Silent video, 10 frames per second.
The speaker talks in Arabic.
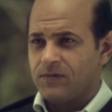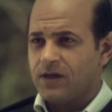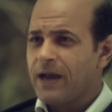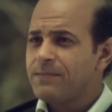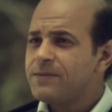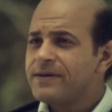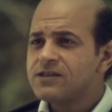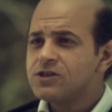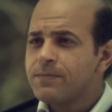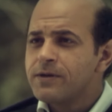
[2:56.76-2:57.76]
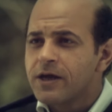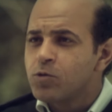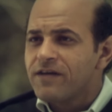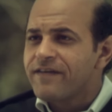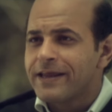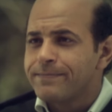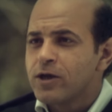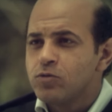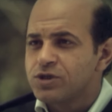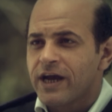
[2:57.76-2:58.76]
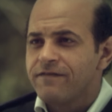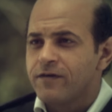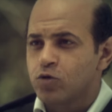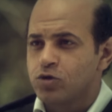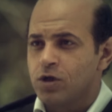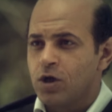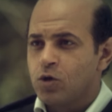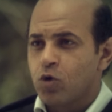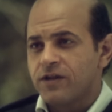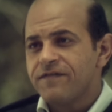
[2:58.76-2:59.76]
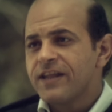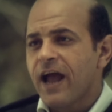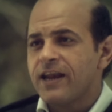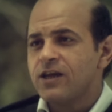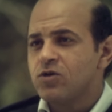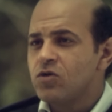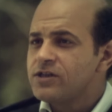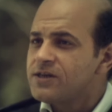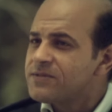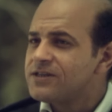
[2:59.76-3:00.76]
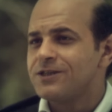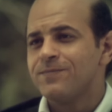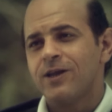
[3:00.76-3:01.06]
اعمل ايه بس الظابط كان واقف على دماغي ومش عارف ارد رحت فاتح عليكي وقلت يمكن تسمعني